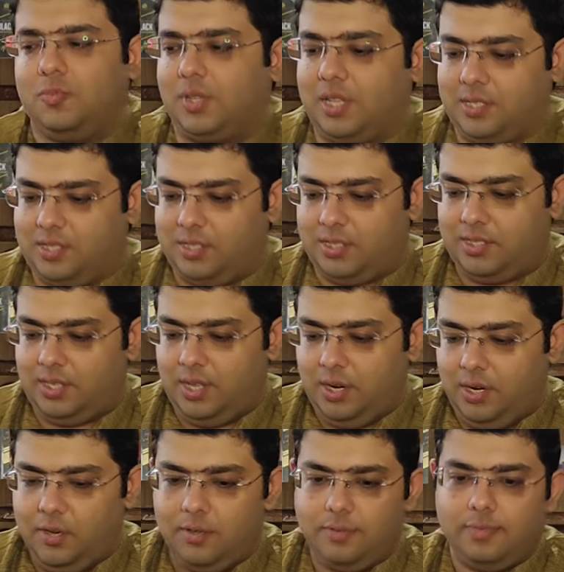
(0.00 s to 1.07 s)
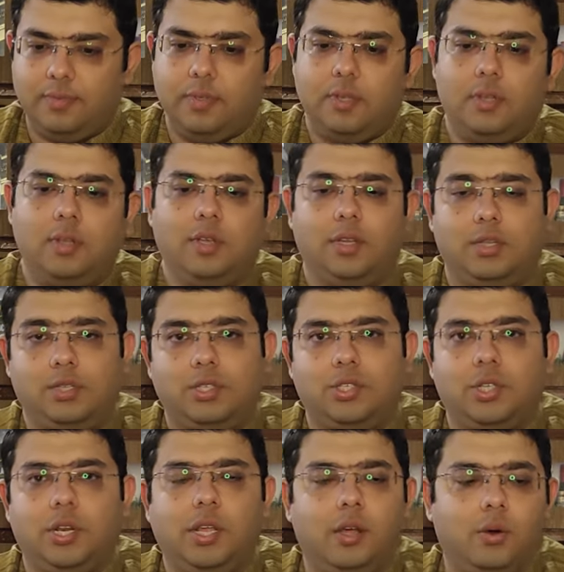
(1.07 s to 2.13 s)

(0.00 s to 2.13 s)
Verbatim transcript: that's the seal चलिए